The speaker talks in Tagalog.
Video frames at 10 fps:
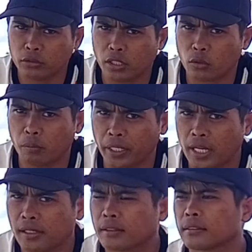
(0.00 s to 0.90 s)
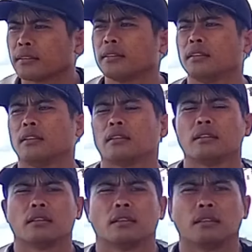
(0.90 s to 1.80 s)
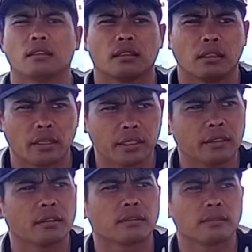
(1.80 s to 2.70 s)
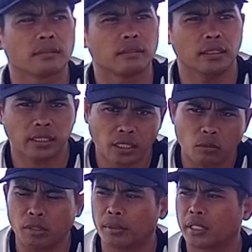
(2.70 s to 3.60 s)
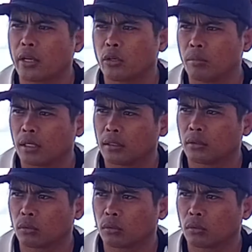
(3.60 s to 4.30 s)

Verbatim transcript: niya ako, pre, ha? Kay, ikaw man naman tayo mag...